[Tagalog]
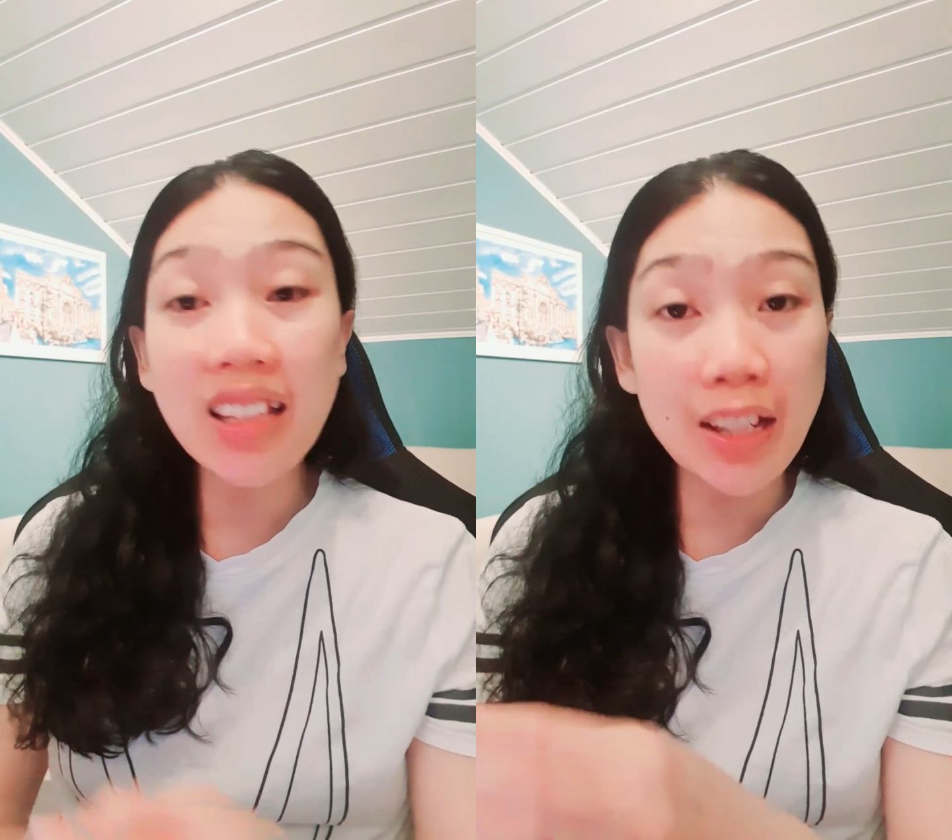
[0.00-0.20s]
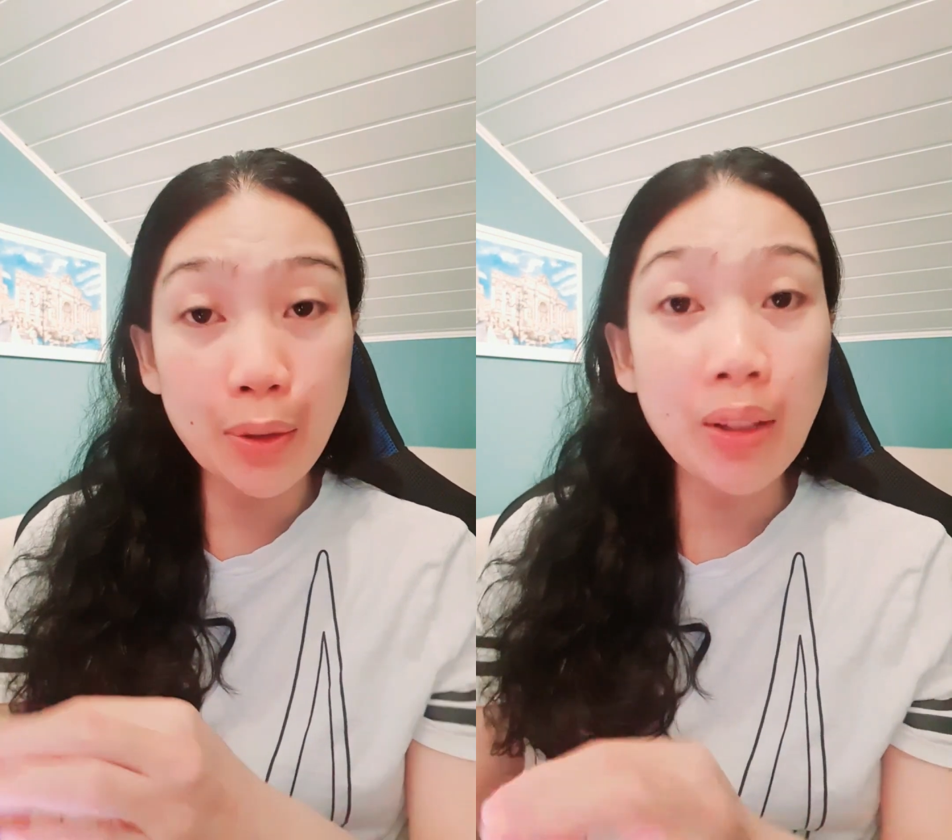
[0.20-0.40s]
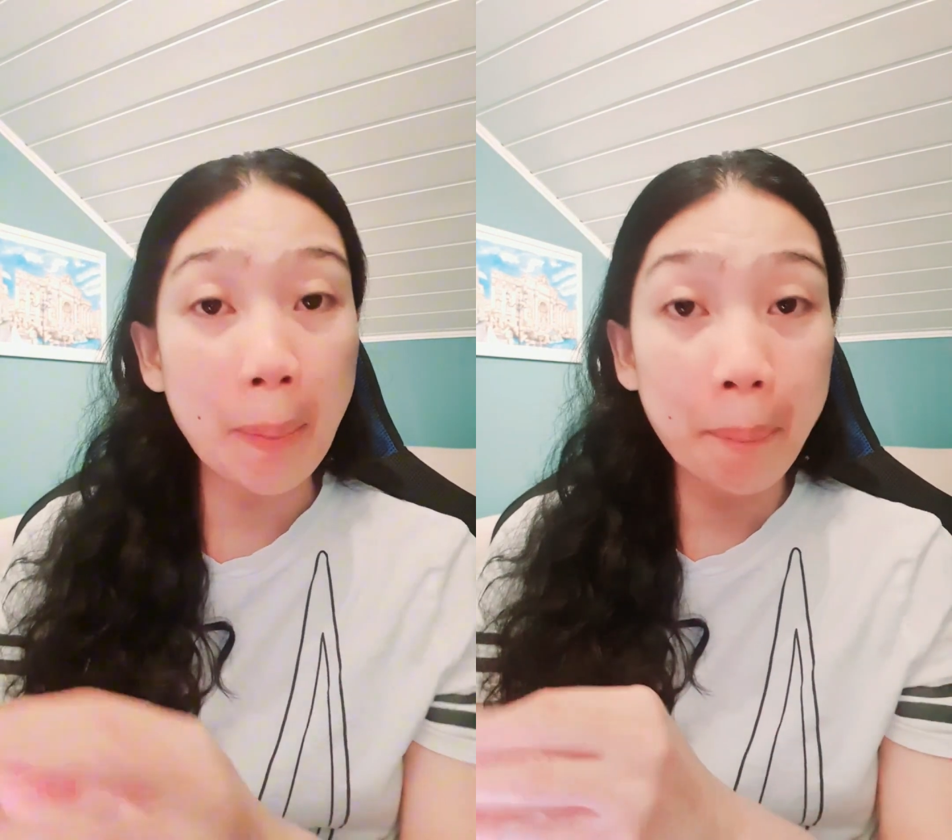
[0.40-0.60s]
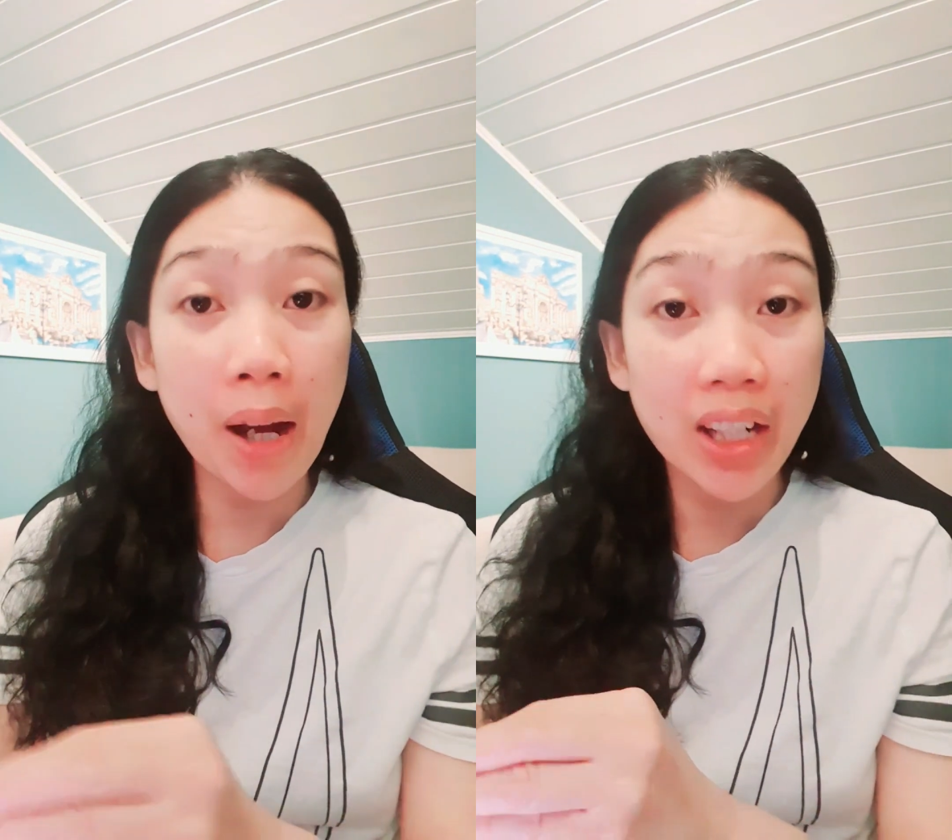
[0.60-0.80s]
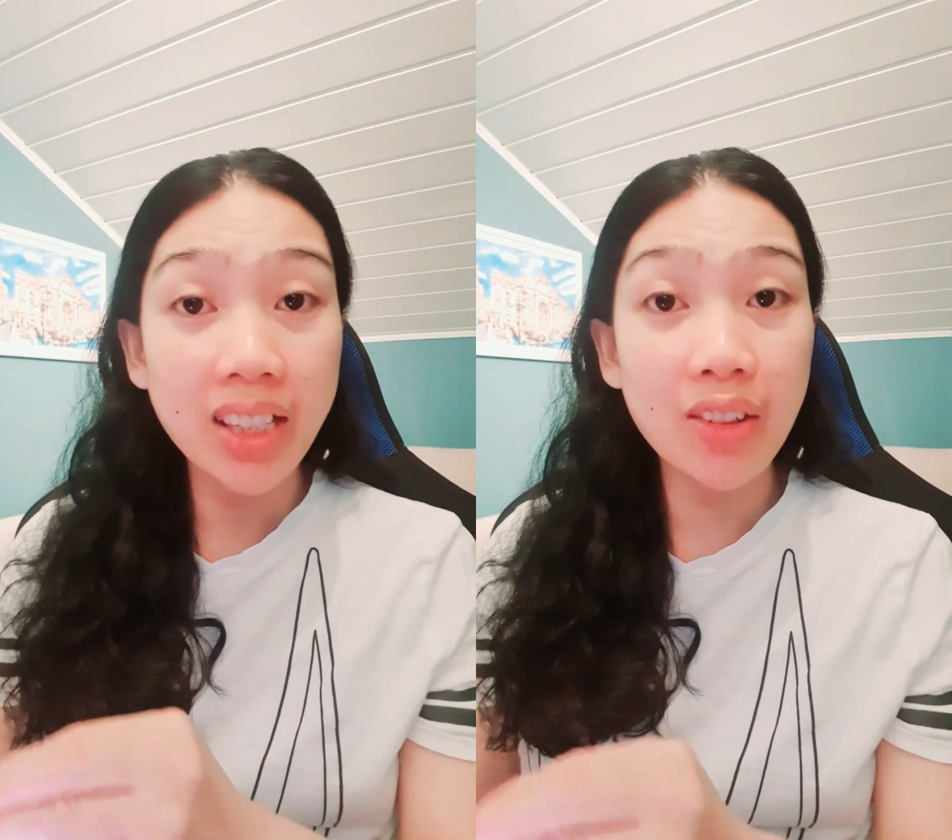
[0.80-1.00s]
dito na
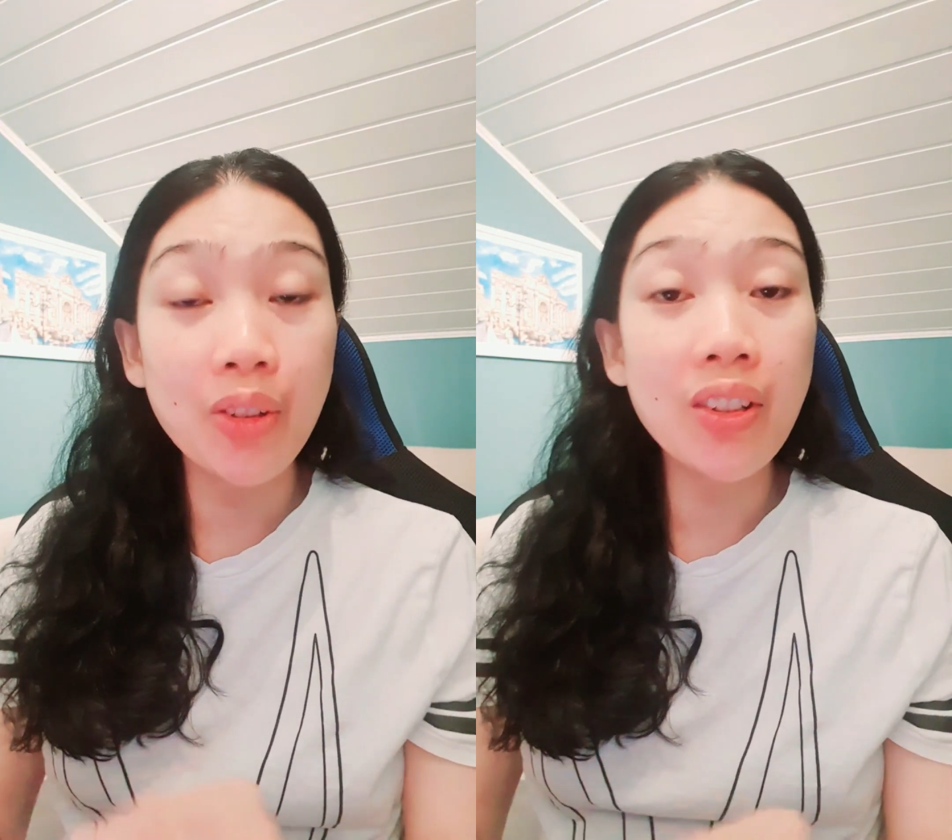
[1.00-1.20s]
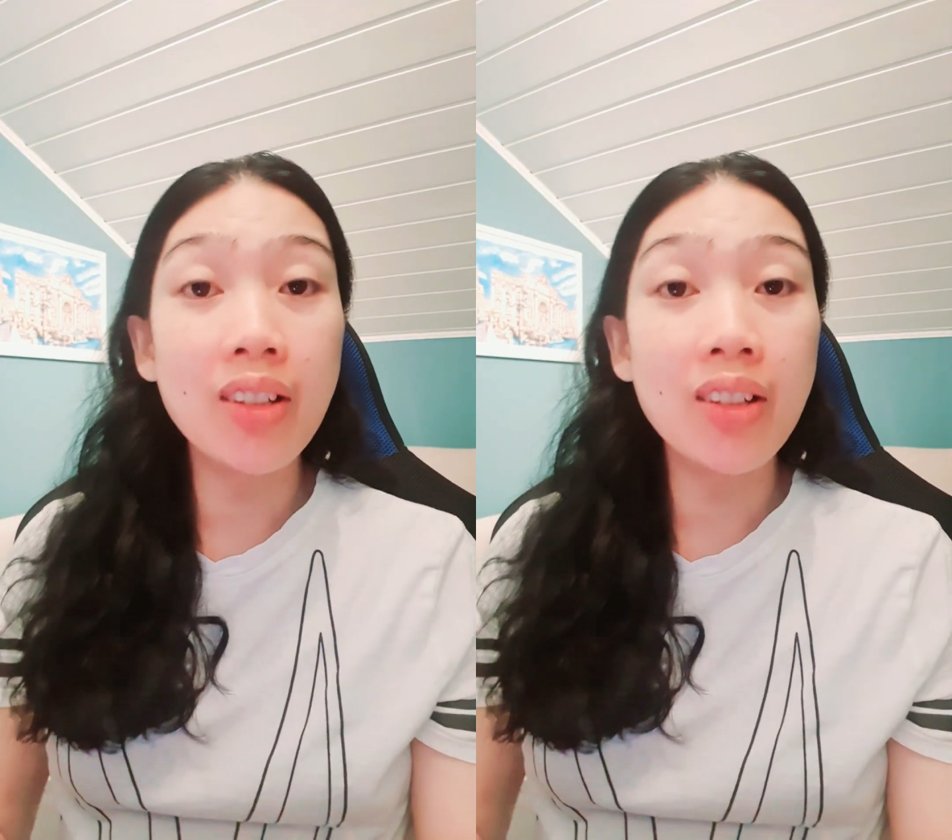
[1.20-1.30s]
part, no,